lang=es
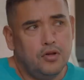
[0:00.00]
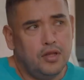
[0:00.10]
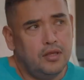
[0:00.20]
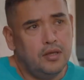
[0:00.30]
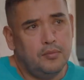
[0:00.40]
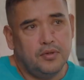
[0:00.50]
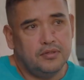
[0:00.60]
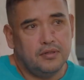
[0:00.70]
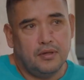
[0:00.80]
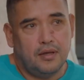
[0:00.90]
le dije, pues
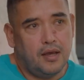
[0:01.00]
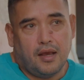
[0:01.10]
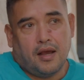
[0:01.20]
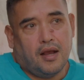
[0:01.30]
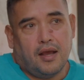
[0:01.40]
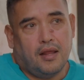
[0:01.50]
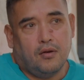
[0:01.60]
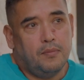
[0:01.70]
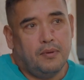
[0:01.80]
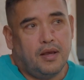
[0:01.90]
haga,
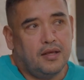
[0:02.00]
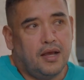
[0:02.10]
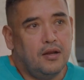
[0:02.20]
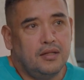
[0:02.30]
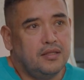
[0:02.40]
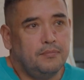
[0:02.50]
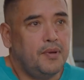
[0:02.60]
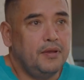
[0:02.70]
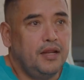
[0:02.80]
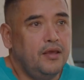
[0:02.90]
haga el
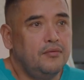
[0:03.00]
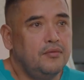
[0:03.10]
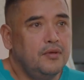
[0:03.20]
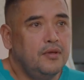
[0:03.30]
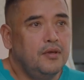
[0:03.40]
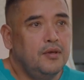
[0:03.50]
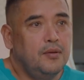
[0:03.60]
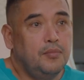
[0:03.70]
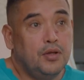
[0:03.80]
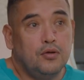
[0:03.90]
papeleo,
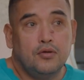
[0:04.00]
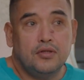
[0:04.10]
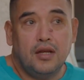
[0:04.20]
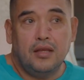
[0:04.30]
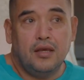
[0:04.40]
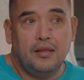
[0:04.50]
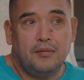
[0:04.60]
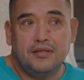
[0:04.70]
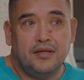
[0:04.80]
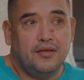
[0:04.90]
pero no salía
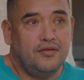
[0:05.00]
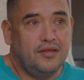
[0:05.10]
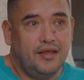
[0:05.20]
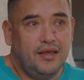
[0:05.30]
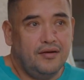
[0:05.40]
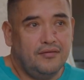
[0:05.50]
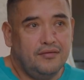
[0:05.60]
demasiado dinero.